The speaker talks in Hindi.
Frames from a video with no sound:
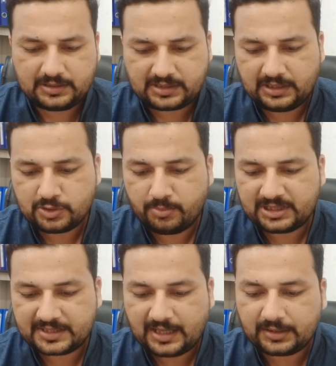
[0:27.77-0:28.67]
इसकी जो
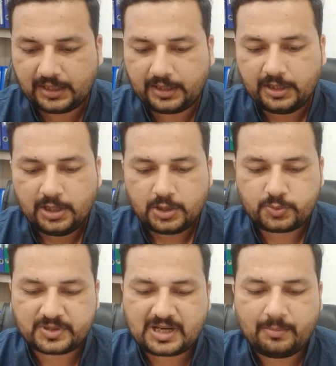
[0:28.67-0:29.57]
मंदरजात हैं
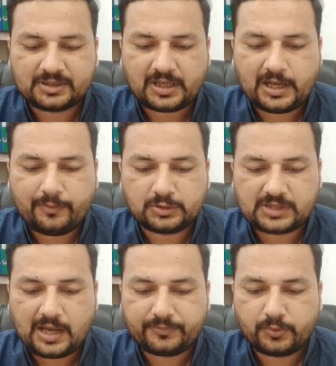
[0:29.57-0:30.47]
जो इसका मतन है वो
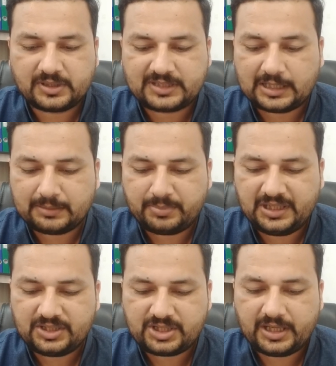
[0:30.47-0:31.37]
सहाफ़ियों के साथ
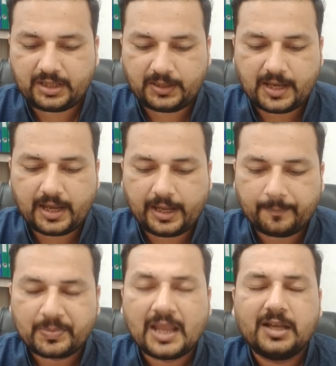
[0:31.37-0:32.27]
भी शेयर किया किया है
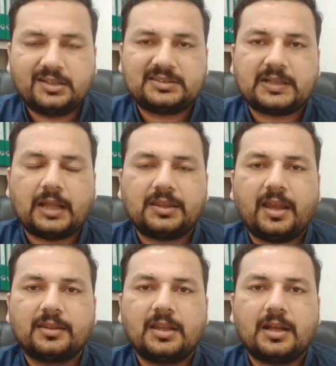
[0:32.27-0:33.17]
इस ख़त
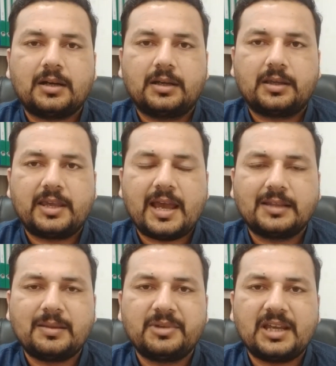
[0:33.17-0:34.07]
के अंदर क्या
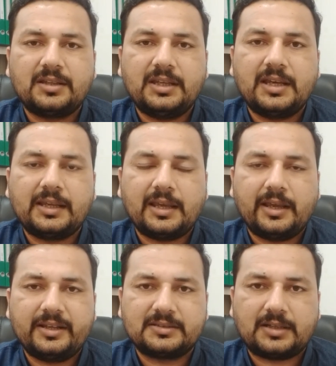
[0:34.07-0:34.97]
धमकियाँ दी गई
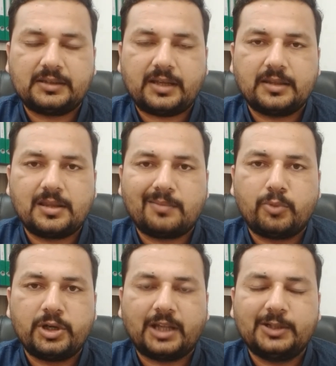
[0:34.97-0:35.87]
हैं इस ख़त के अंदर
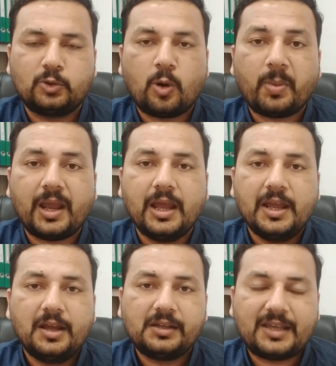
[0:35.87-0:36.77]
बुनियादी तौर पर
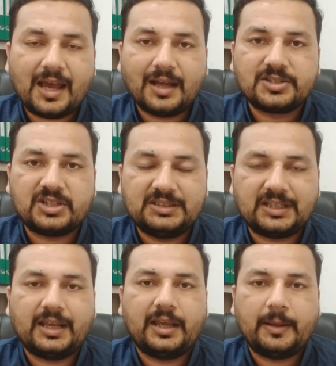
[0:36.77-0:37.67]
क्या
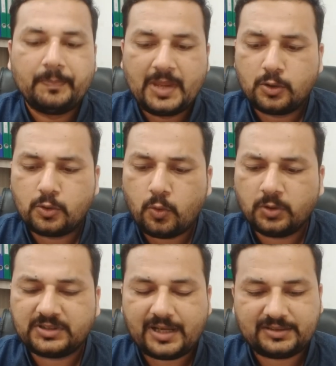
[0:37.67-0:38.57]
चीज़ें हैं
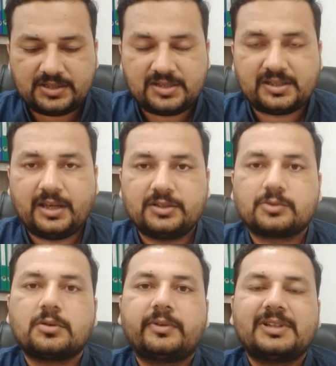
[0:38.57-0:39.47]
कौन सी ऐसी चीज़ें हैं
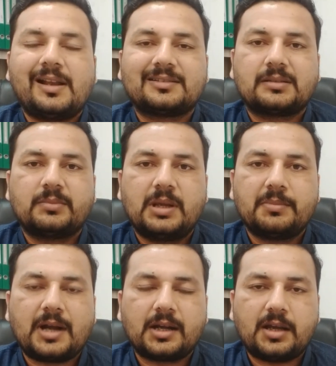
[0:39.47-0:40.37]
जिसको वजी अजम
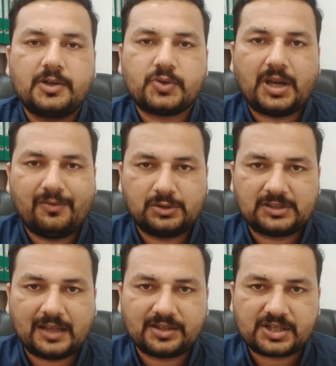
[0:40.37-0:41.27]
इमरान खान जो हैं वो
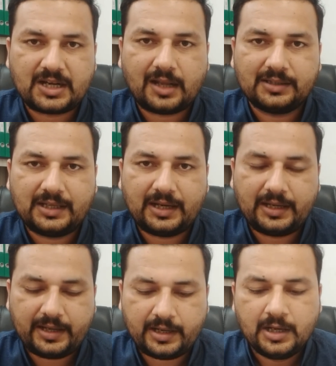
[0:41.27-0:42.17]
साजिश करार दे
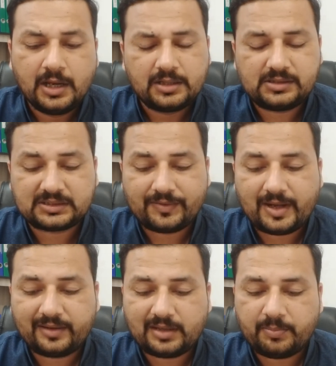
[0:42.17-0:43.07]
रहे हैं जिस
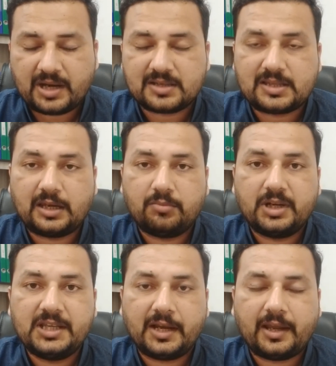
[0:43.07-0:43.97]
हवाले से पाकिस्तानी
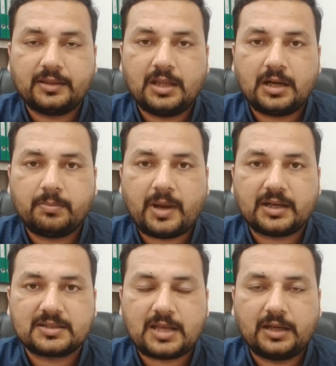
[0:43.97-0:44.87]
मीडिया के अंदर
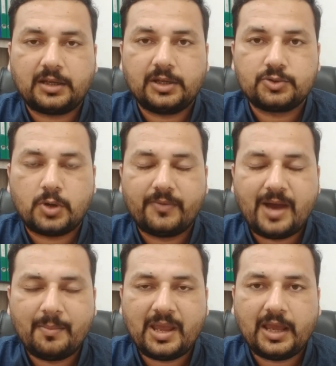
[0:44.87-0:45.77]
पाकिस्तान के जो
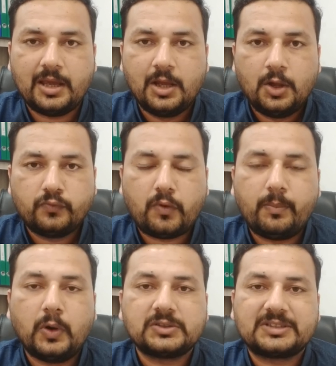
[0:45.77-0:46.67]
अवाम है वो
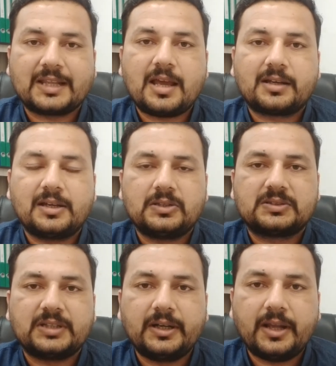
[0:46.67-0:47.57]
बहुत ज़्यादा
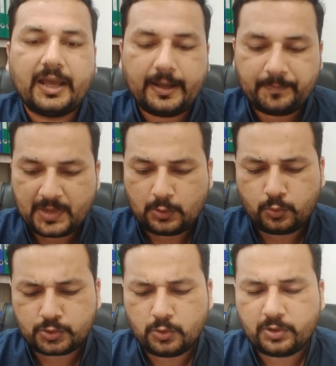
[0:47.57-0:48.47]
कंसर्नड है
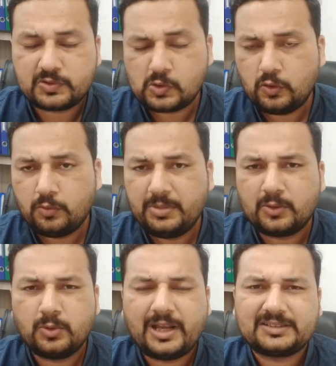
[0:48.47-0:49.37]
कुछ लोग इसको
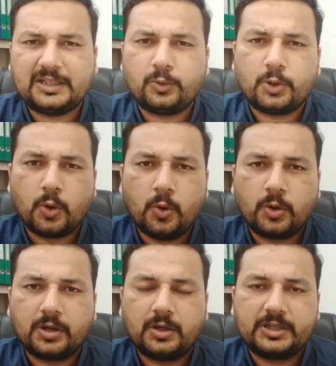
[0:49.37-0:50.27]
बिल्कुल ऐसी को
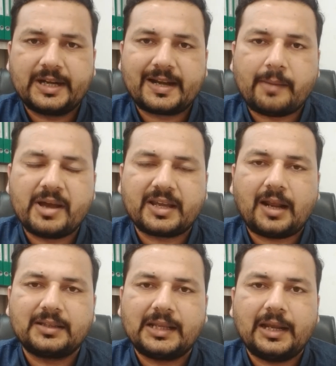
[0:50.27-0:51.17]
ढोंग या ड्रामा
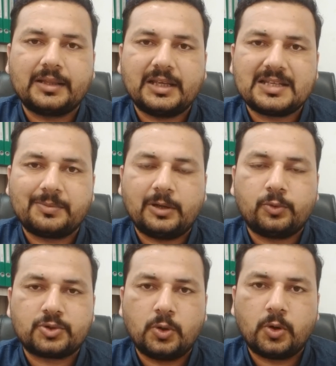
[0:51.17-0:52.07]
करार दे रहे थे जबकि
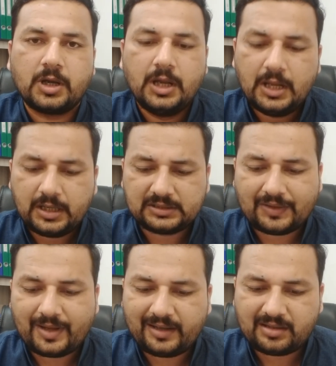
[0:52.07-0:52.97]
कुछ लोग
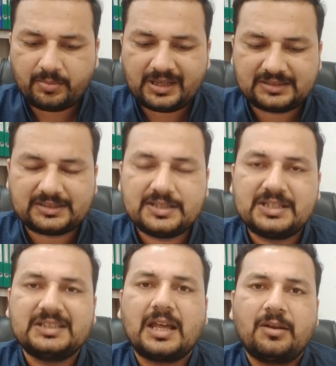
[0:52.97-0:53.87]
इस हवाले से बड़े
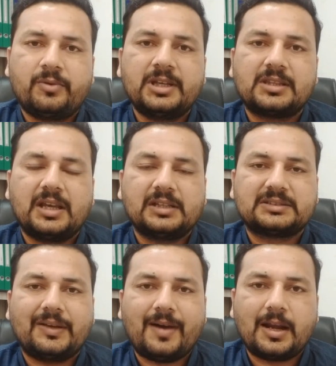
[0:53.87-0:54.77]
संजीदा नवीयत के
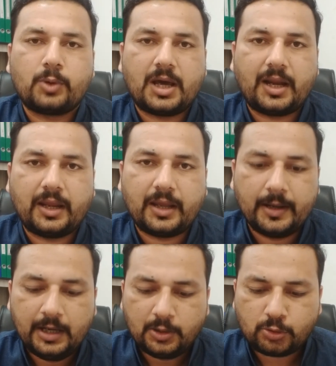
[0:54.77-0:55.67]
सवाल उठा रहे
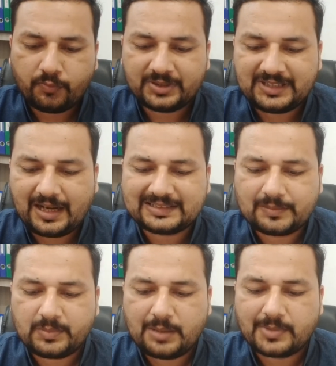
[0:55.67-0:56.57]
हैं तो वज़ी
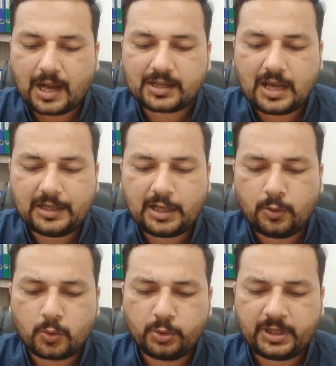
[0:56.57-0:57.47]
अजम इमरान खान ने
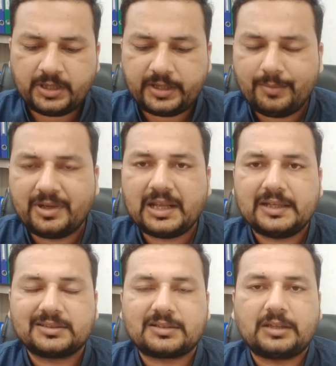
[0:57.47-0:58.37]
और उनकी टीम ने
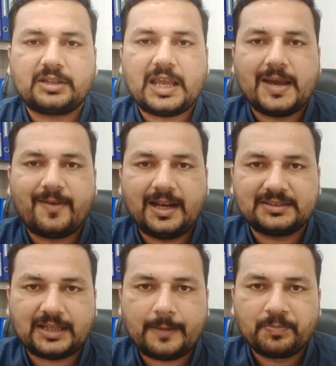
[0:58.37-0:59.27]
इस ख़त के हवाले
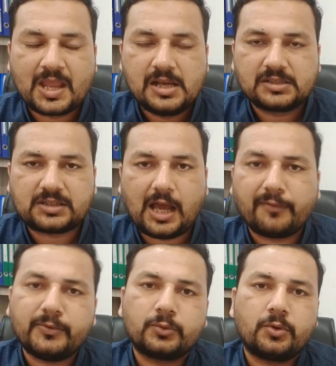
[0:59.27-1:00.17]
से
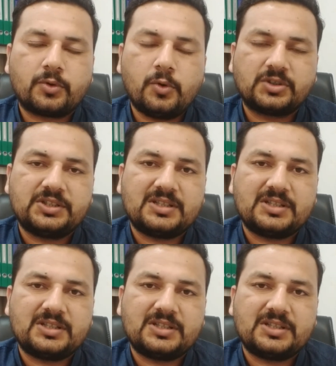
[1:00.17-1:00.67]
सहाफ़ियों को कौन सी